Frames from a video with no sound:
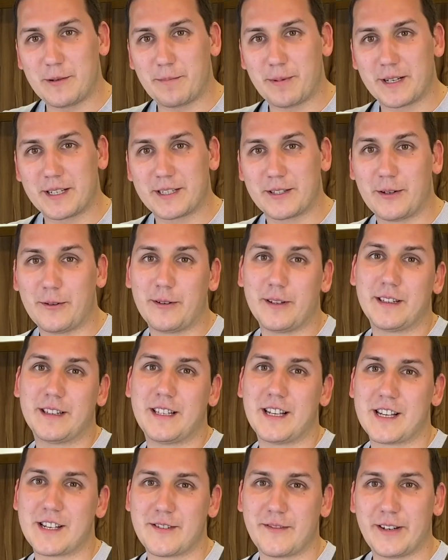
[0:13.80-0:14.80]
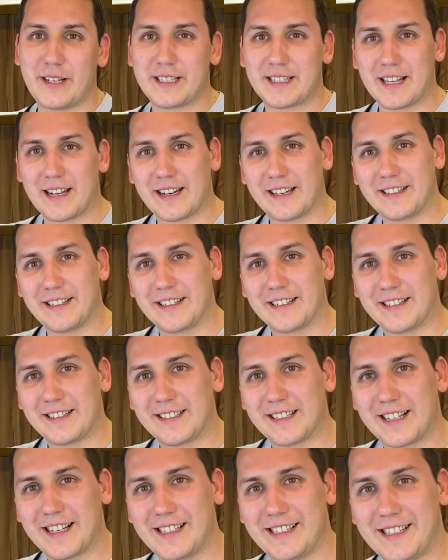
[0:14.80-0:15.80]
простого, даже в ресторан не
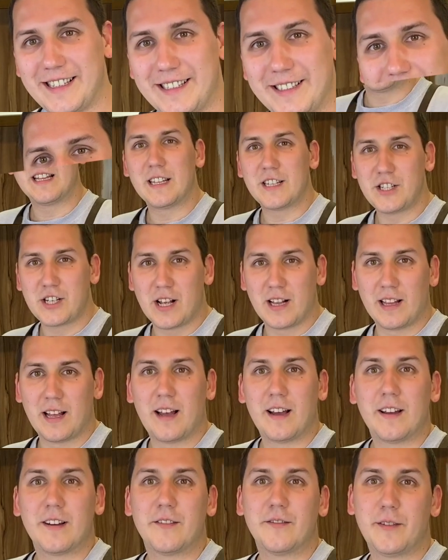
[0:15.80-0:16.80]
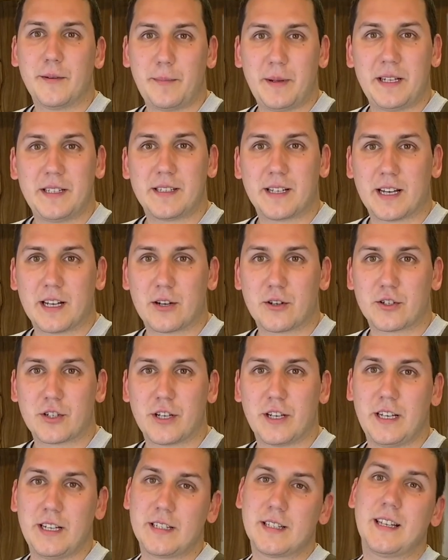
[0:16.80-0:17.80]
надо ходить. Для начала выберите
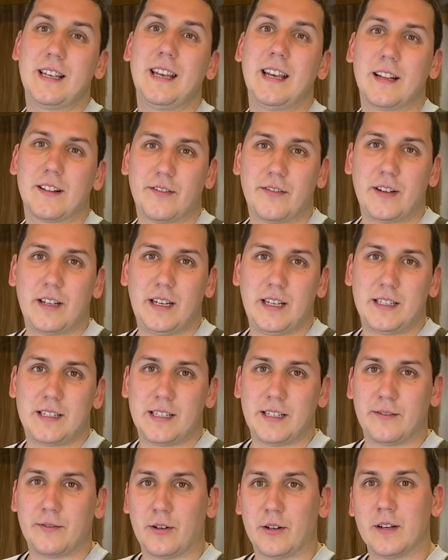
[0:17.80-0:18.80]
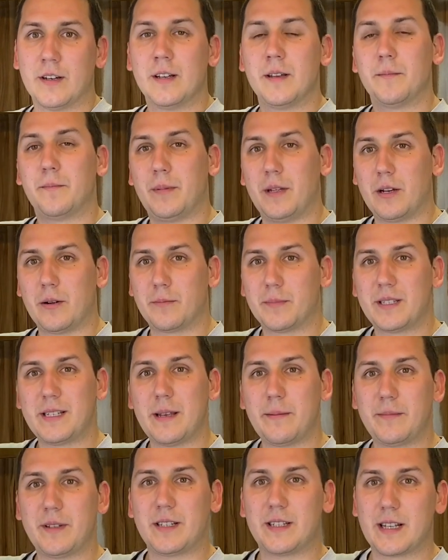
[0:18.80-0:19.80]
хороший рис и отварите его. Берем
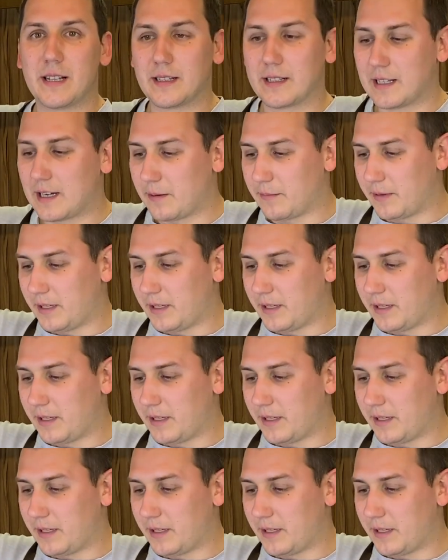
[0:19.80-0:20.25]
70 грамм